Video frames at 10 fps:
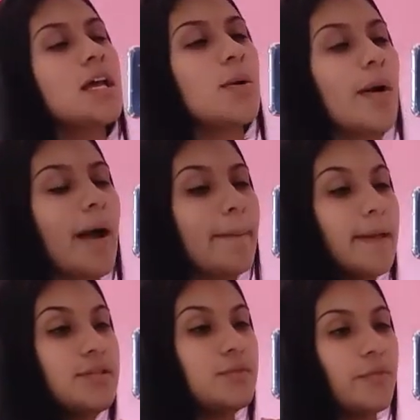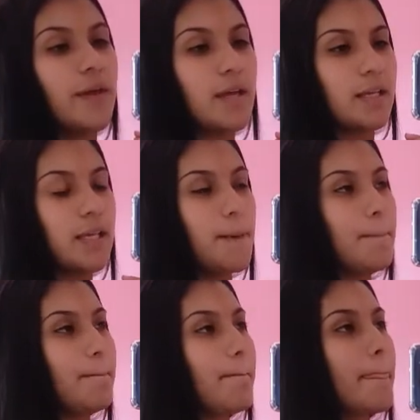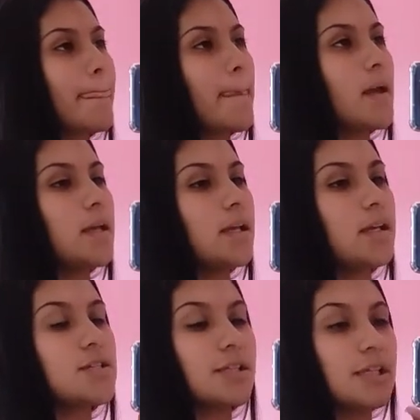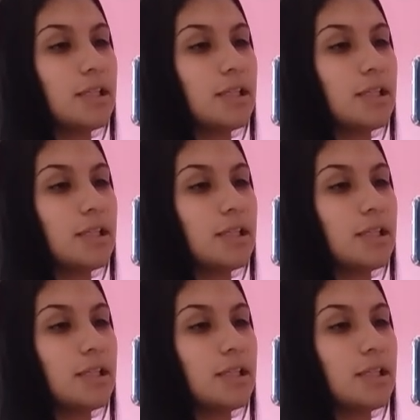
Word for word: Eu acabei de ver aqui e já tá